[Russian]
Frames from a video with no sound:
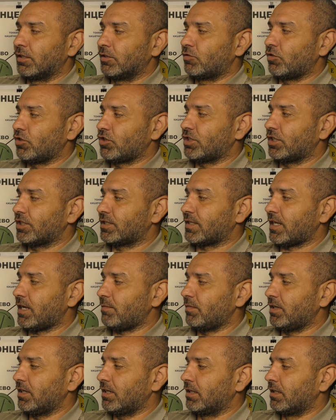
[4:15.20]
Точно
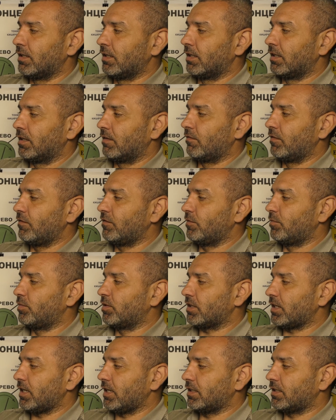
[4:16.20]
самое вы
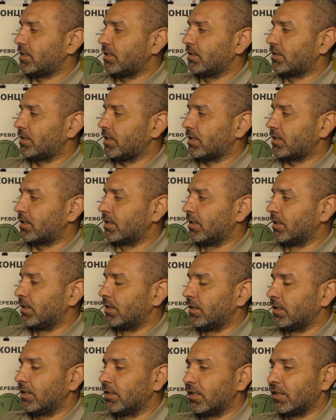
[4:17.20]
выбираете и так
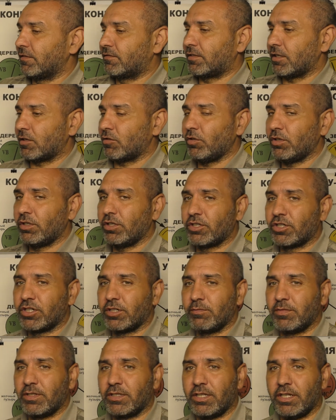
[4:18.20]
и второй
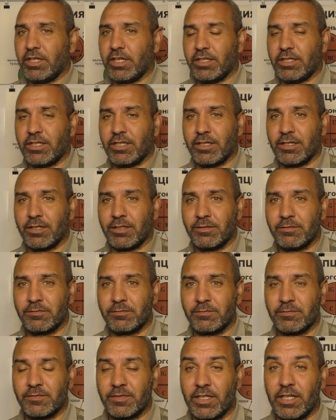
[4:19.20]
режим, и третий.
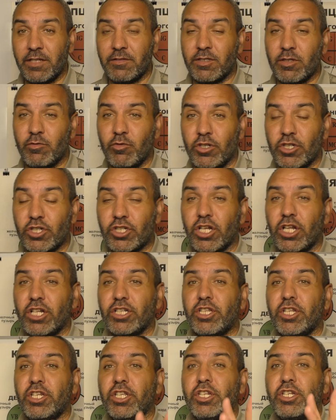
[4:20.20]
Их всего лишь
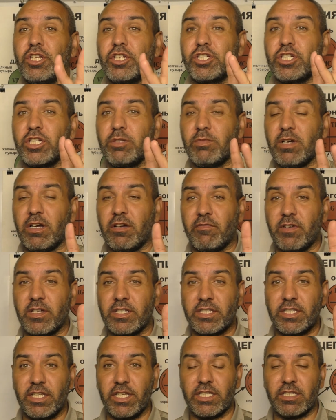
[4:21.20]
три режима
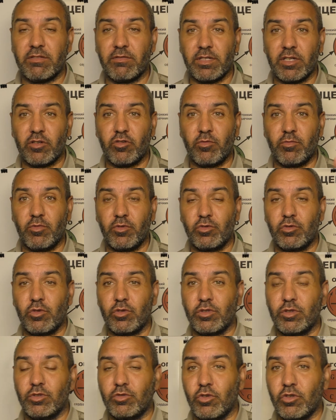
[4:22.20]
воздействия на
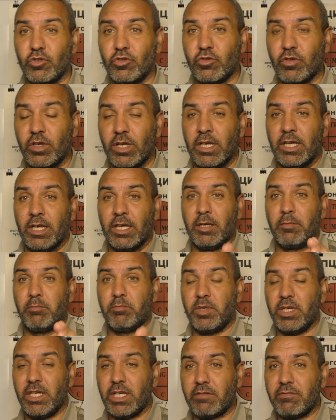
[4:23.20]
акупунктурную точку.
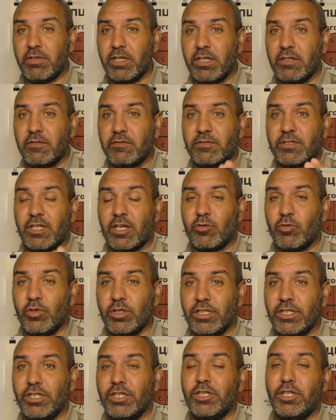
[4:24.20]
Первый, второй
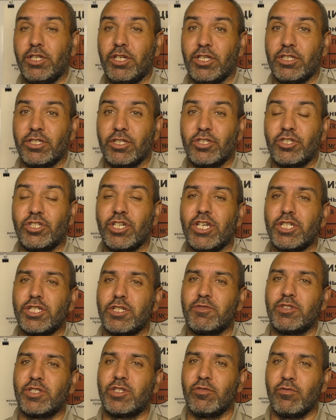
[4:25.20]
и третий. Чаще
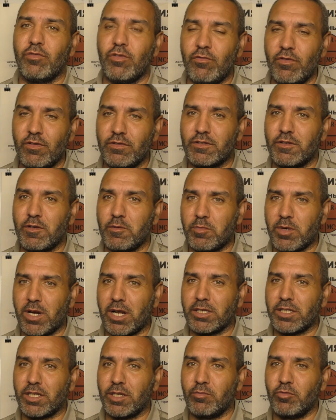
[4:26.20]
всего вы в своей
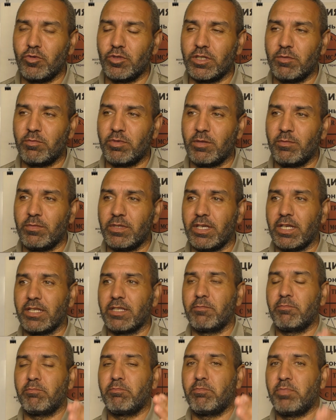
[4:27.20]
практике будете применять
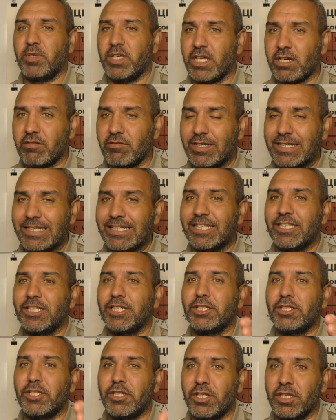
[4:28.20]
первый
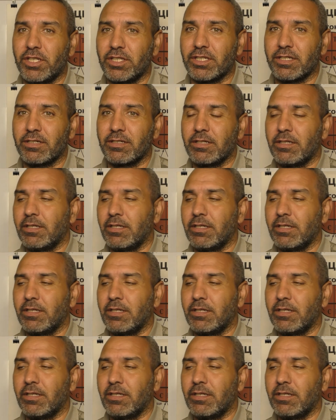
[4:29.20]
и третий.